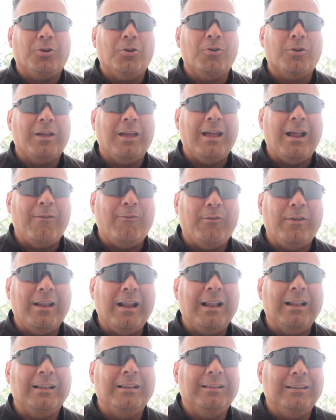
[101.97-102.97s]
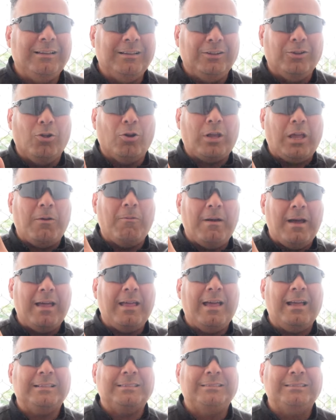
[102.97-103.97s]
Yo creo que al final lo que
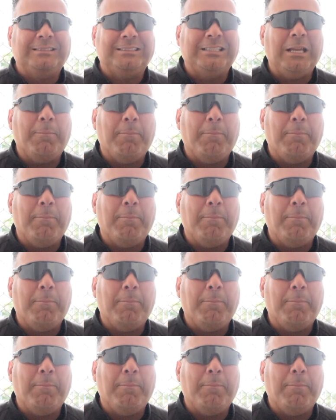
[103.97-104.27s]
va a